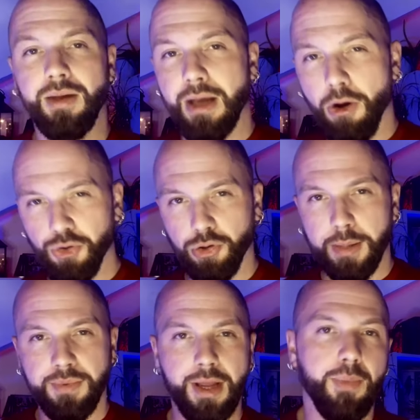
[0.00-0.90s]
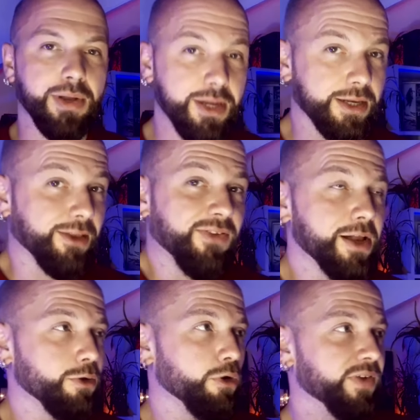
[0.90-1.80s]
Der Autor gibt hier aber nicht gezielt
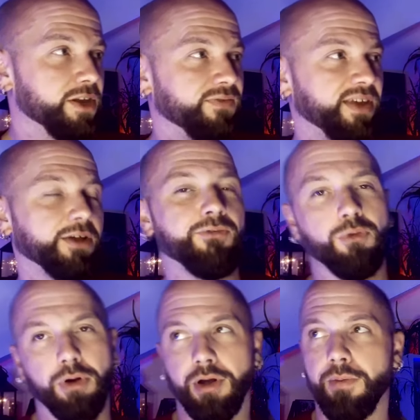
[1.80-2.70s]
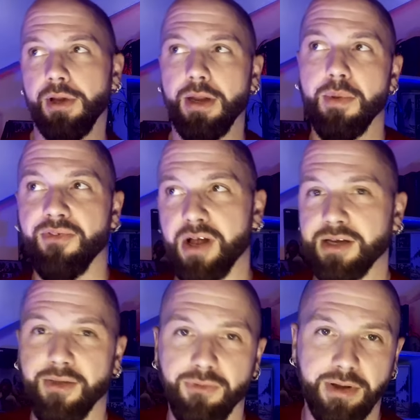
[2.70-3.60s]
irgendwelche Wege vor, indem er sagt,
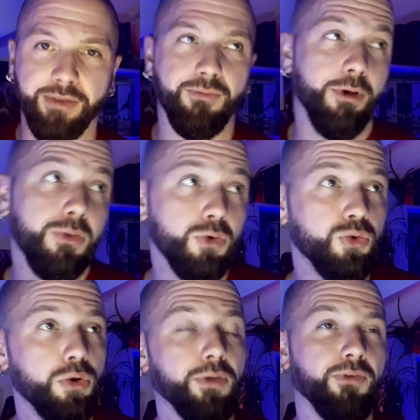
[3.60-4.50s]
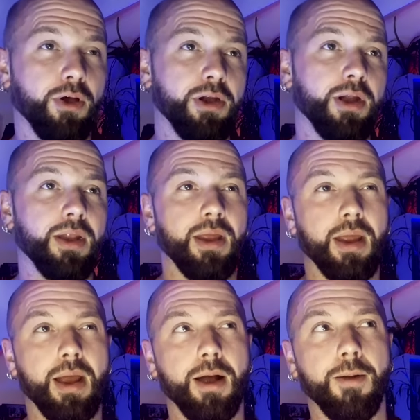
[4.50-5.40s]
das und das wirst du tun, sondern
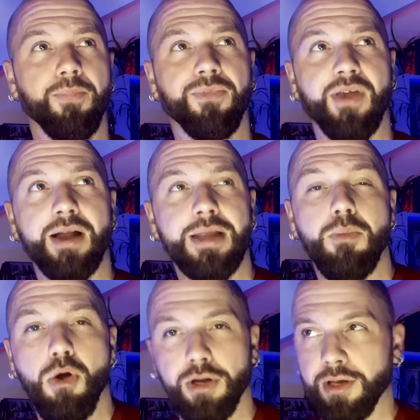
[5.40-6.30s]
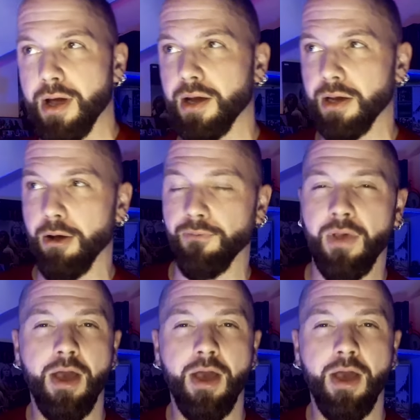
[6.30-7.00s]
er zeigt hier Möglichkeiten auf.